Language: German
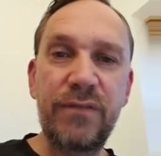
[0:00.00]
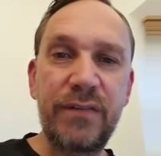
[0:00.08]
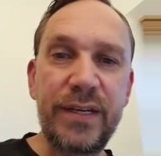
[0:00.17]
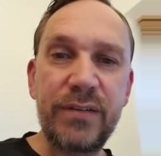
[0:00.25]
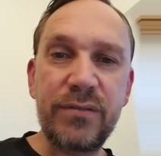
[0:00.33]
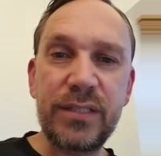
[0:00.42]

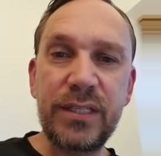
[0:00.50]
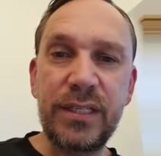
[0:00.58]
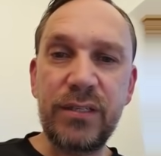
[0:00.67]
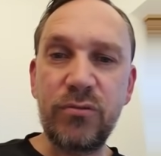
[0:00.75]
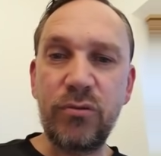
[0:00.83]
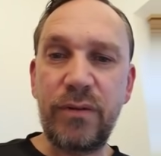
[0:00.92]

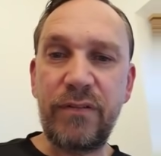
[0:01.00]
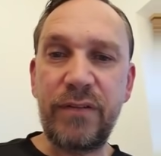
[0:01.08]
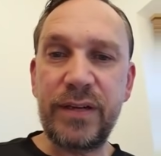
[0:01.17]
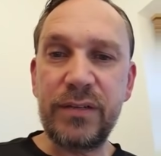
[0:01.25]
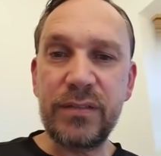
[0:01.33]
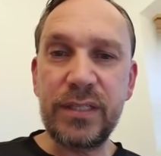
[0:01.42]
Verwaltungsgerichten und
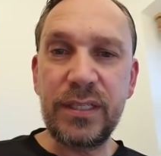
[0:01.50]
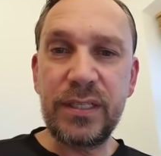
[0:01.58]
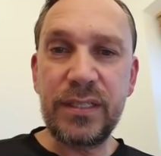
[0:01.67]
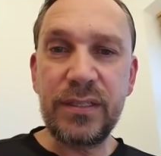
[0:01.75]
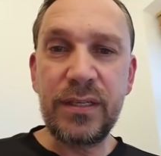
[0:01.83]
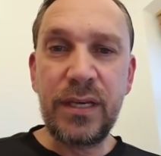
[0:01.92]

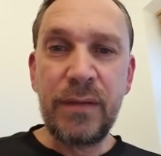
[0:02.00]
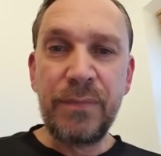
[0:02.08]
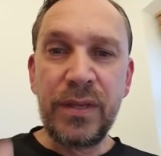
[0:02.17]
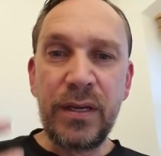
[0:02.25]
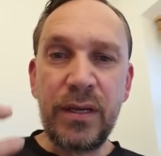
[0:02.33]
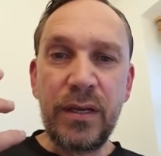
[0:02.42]
Oberverwaltungsgerichten,
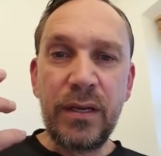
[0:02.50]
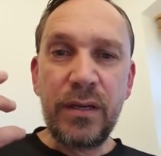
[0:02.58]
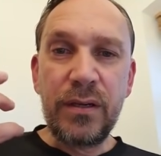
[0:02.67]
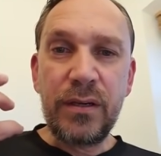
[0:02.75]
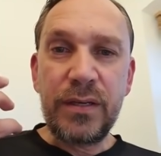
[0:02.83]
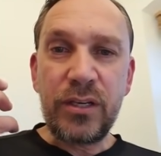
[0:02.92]

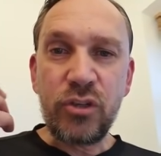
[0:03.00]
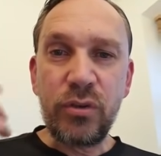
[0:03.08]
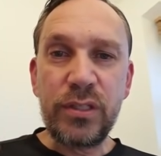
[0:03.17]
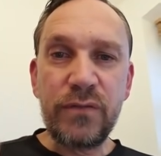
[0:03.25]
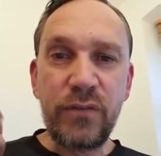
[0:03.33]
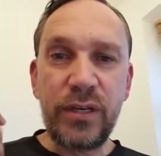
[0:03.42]
äh, der
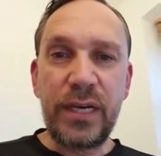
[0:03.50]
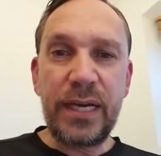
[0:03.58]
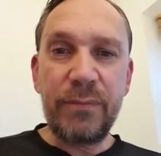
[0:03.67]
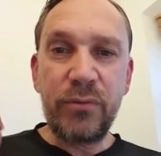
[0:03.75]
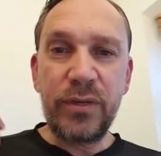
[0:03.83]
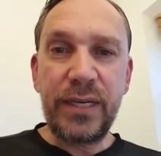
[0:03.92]
Schutz von
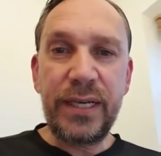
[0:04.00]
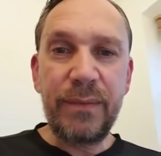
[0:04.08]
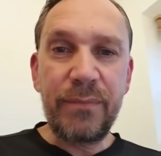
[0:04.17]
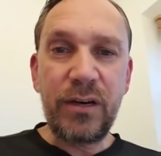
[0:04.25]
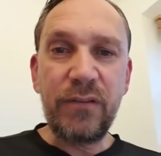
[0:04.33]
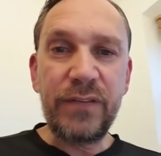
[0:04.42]
Leib und
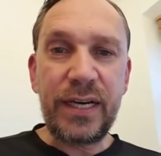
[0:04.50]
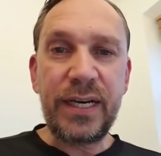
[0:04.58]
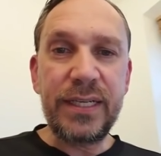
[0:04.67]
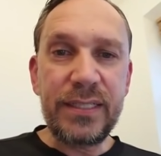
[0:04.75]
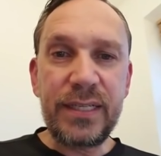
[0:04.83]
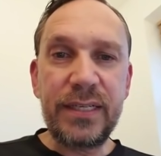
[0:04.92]
Leben auf der
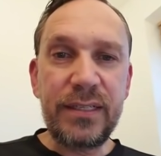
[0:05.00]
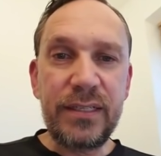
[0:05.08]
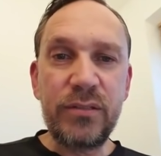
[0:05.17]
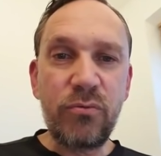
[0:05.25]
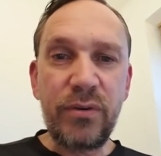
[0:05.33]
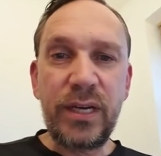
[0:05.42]
einen Seite
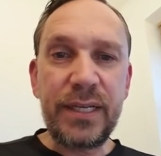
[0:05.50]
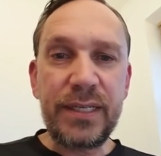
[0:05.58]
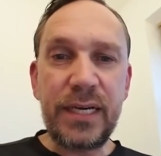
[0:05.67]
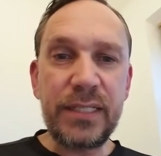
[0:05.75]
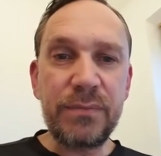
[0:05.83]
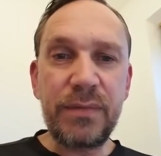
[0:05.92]
ist
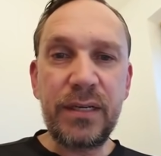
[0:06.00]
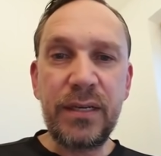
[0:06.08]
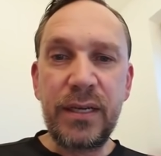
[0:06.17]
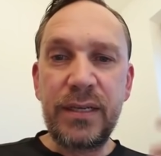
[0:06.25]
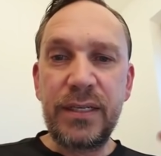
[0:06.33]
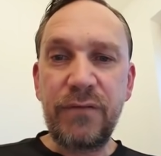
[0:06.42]
unantastbar,
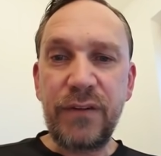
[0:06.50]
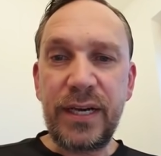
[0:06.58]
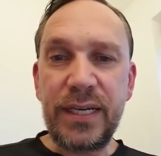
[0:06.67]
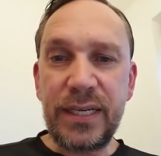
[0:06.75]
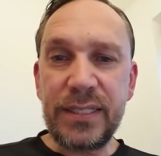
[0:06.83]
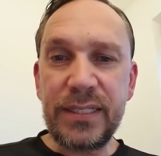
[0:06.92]
die
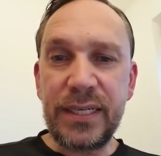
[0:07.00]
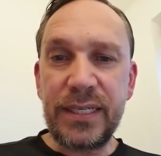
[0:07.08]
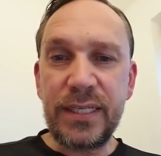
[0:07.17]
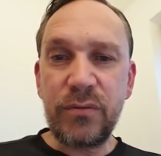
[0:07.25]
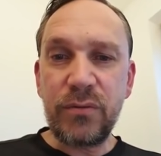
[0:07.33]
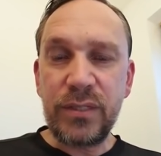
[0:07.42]

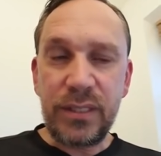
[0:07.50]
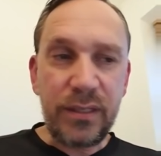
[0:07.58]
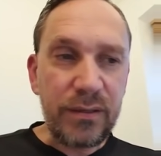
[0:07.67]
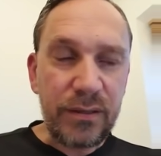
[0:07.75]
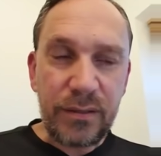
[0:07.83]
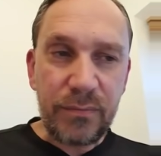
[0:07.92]
Freiheitsrechte und die
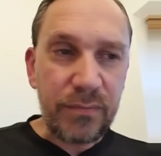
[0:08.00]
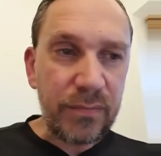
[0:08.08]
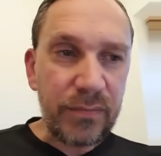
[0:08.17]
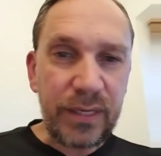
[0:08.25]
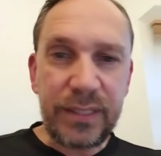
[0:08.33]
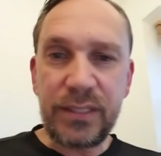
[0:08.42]
ähm,
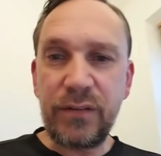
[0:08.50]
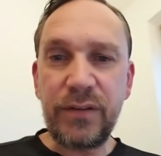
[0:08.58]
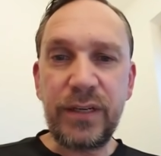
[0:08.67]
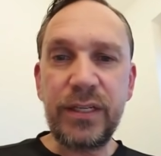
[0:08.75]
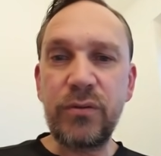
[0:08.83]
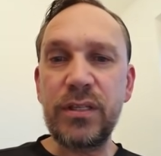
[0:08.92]
Rechte auf
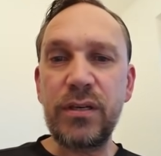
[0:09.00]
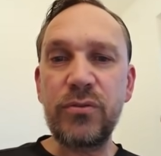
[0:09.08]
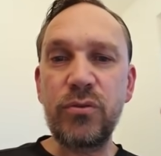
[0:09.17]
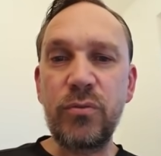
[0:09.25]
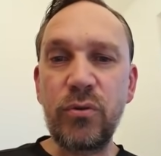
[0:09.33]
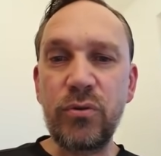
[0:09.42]

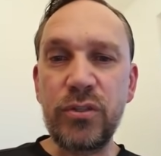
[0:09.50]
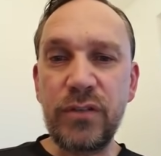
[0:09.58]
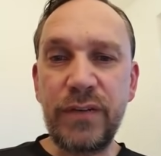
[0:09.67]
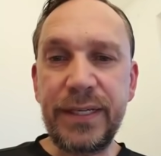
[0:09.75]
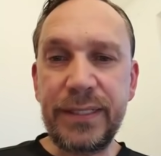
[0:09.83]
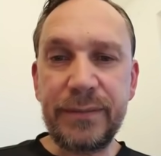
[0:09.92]
Religionsausübung und
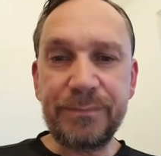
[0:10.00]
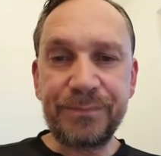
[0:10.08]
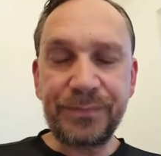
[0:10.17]
so weiter